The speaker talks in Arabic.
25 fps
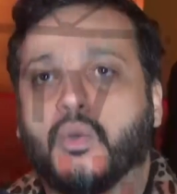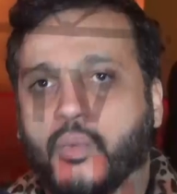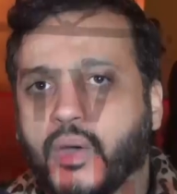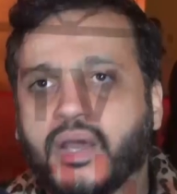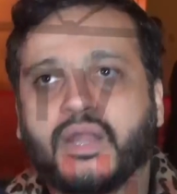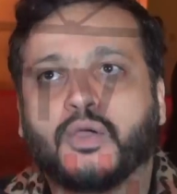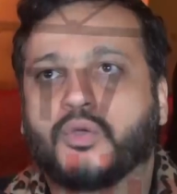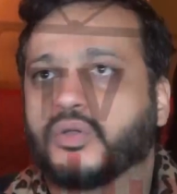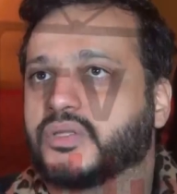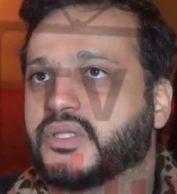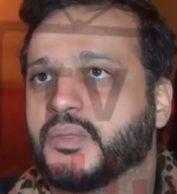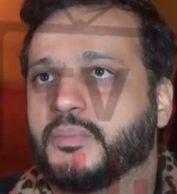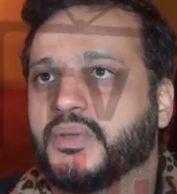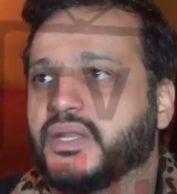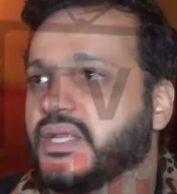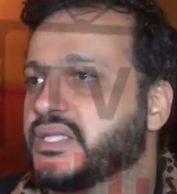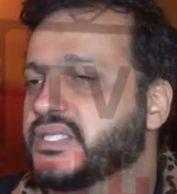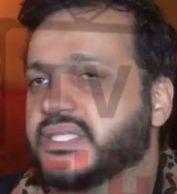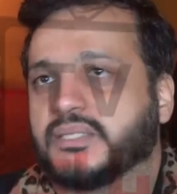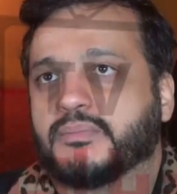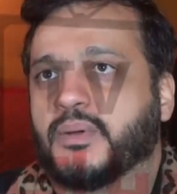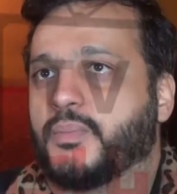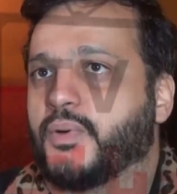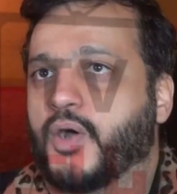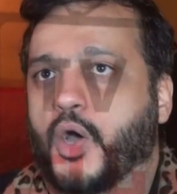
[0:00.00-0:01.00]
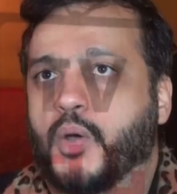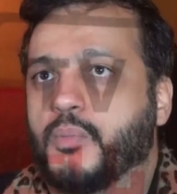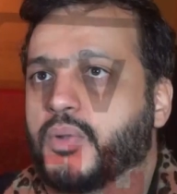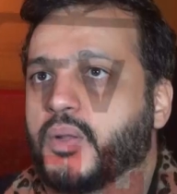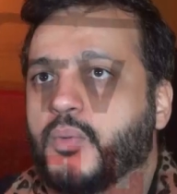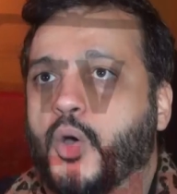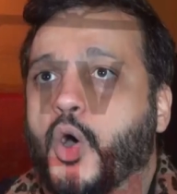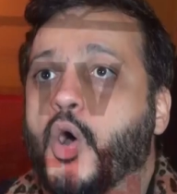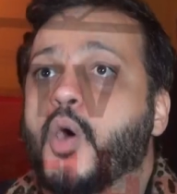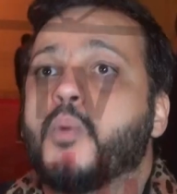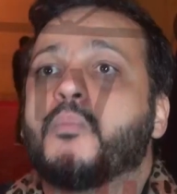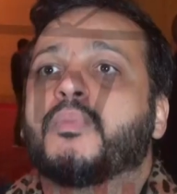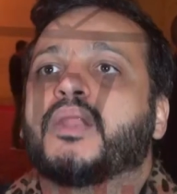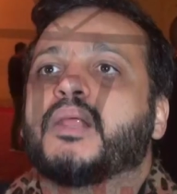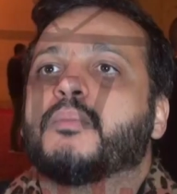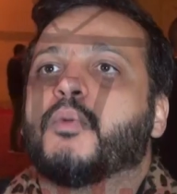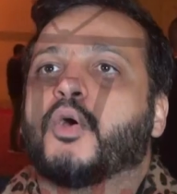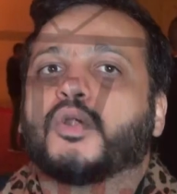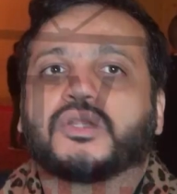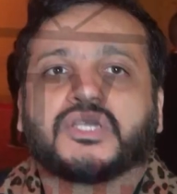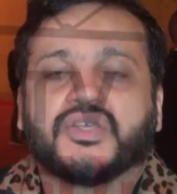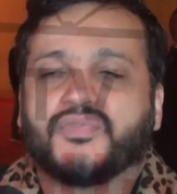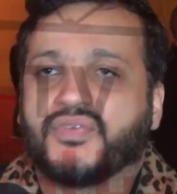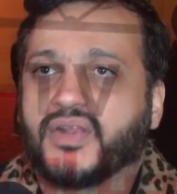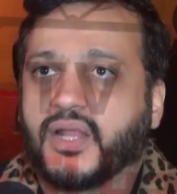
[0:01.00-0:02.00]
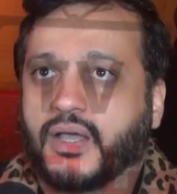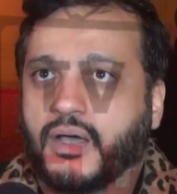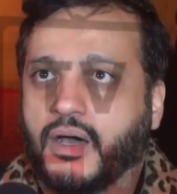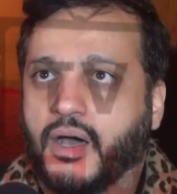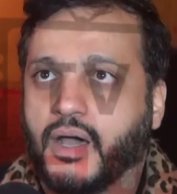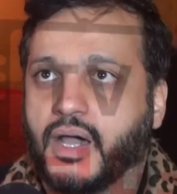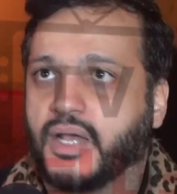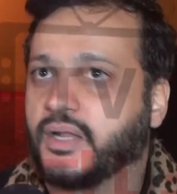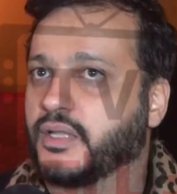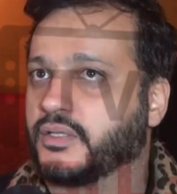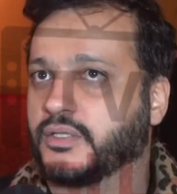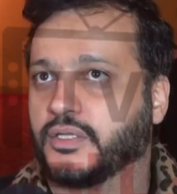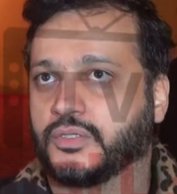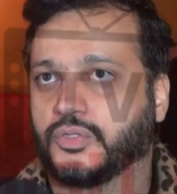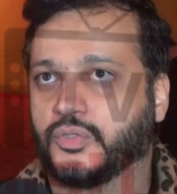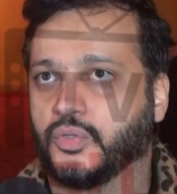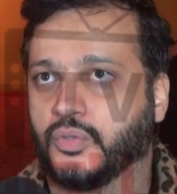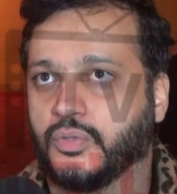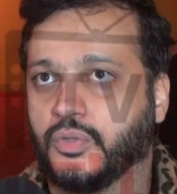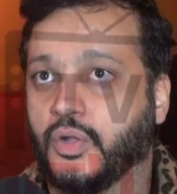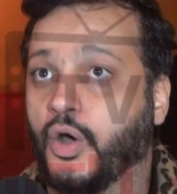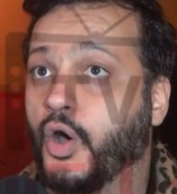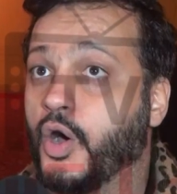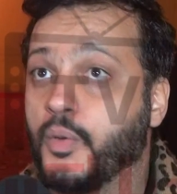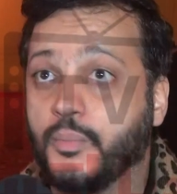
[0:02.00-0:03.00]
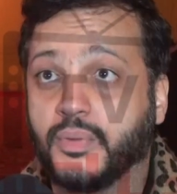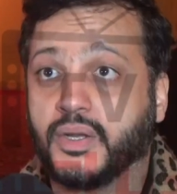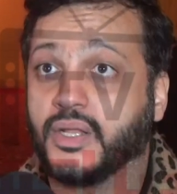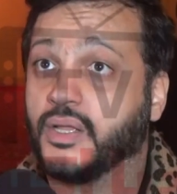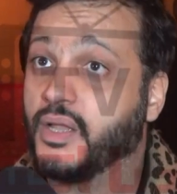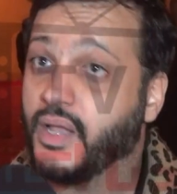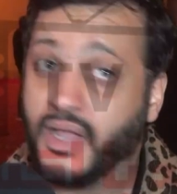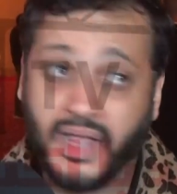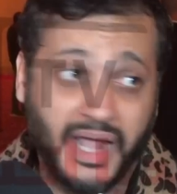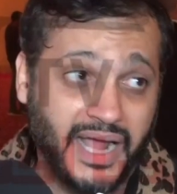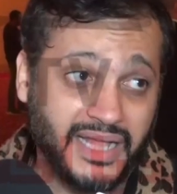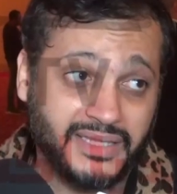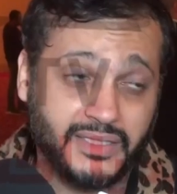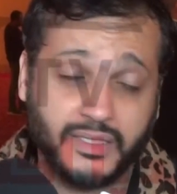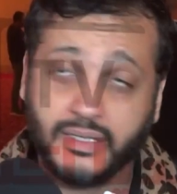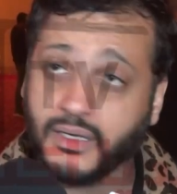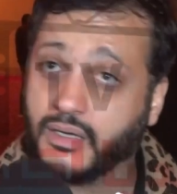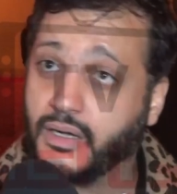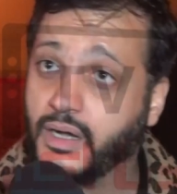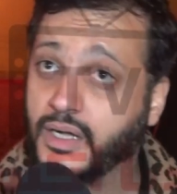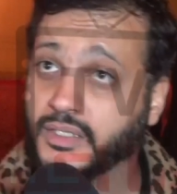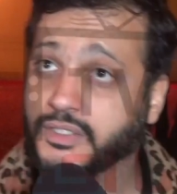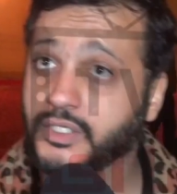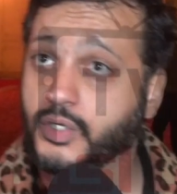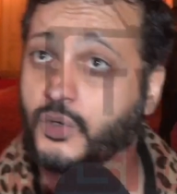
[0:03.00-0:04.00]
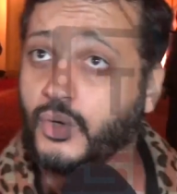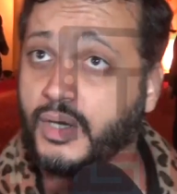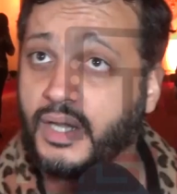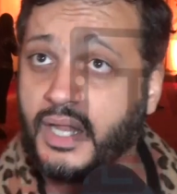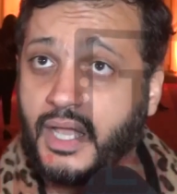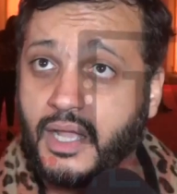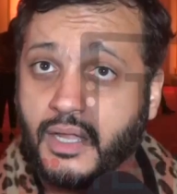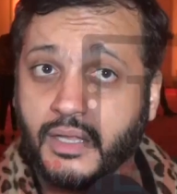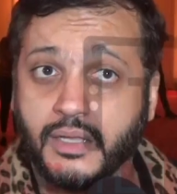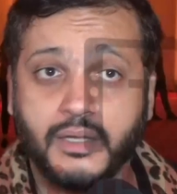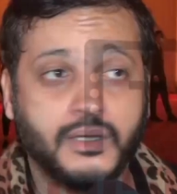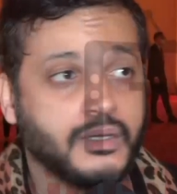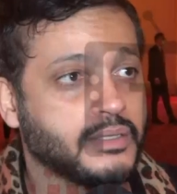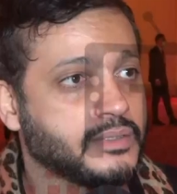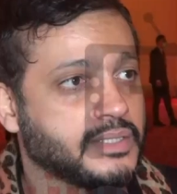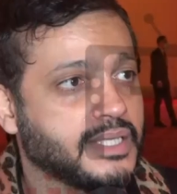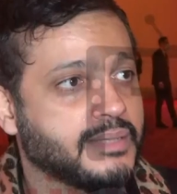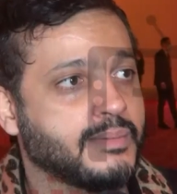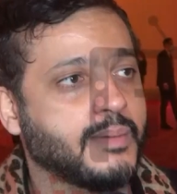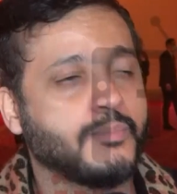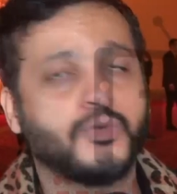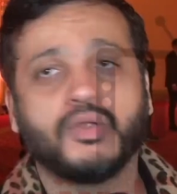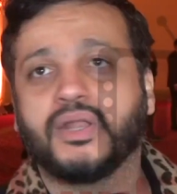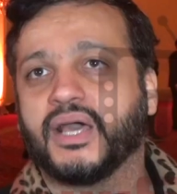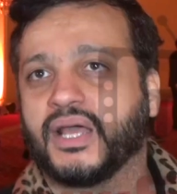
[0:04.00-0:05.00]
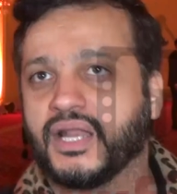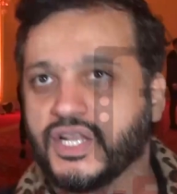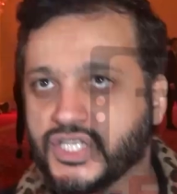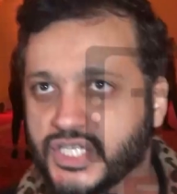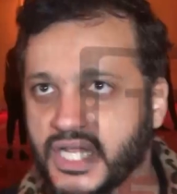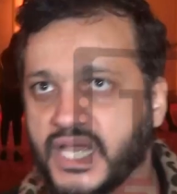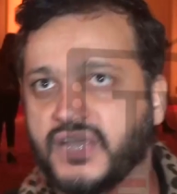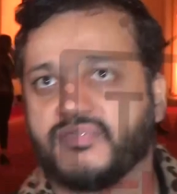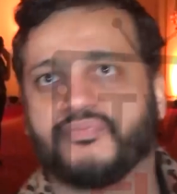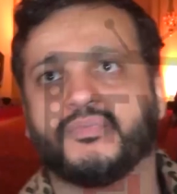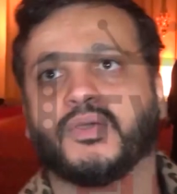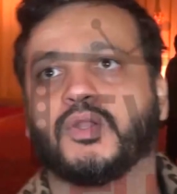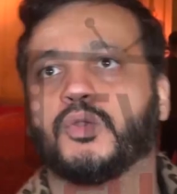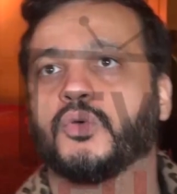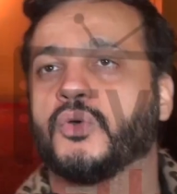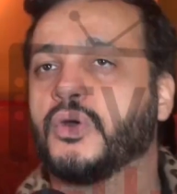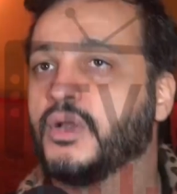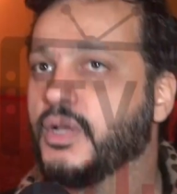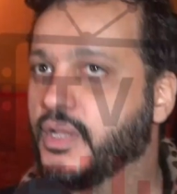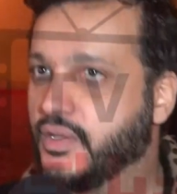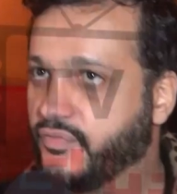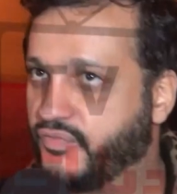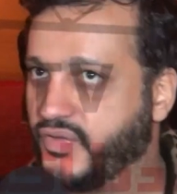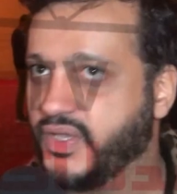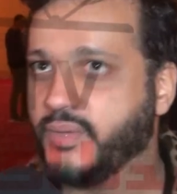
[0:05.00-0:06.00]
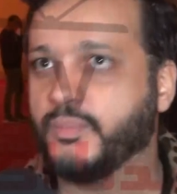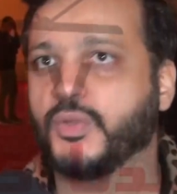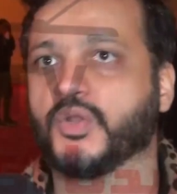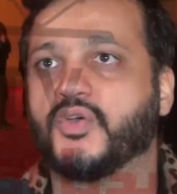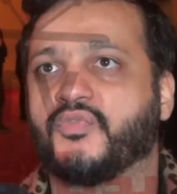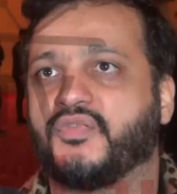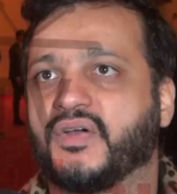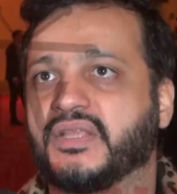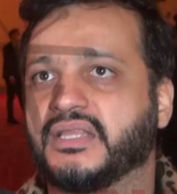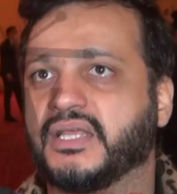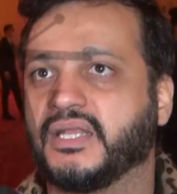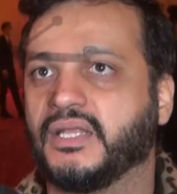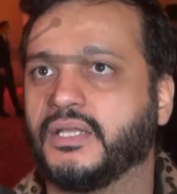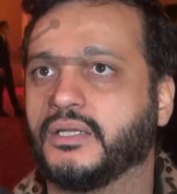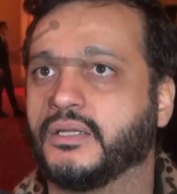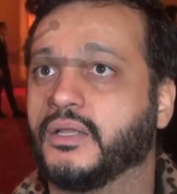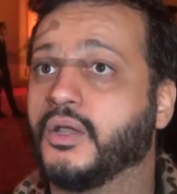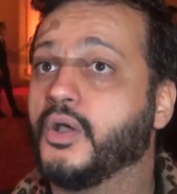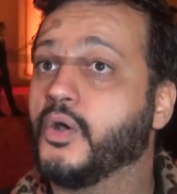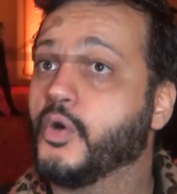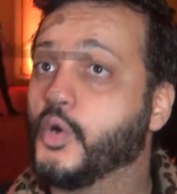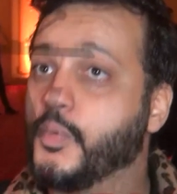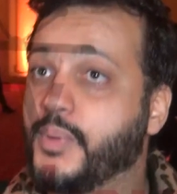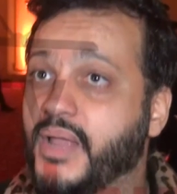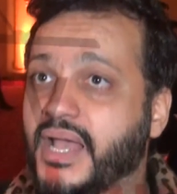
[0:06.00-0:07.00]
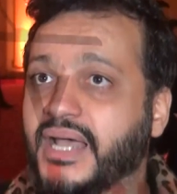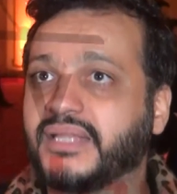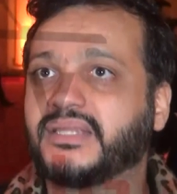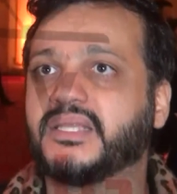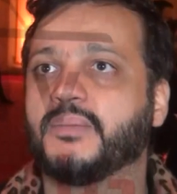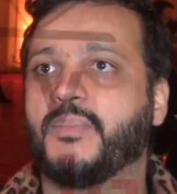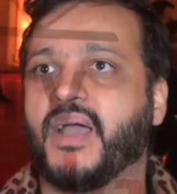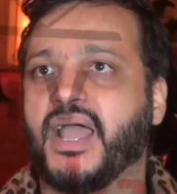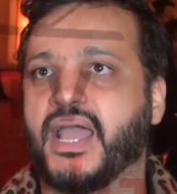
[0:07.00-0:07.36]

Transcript: وانا كنت من الناس اللي عمري عمري ما قلت في لقاء انا ضده عمري هات لقاءاتي كلها دايما بقول انا شايف منه في منه فنانين وبيقدم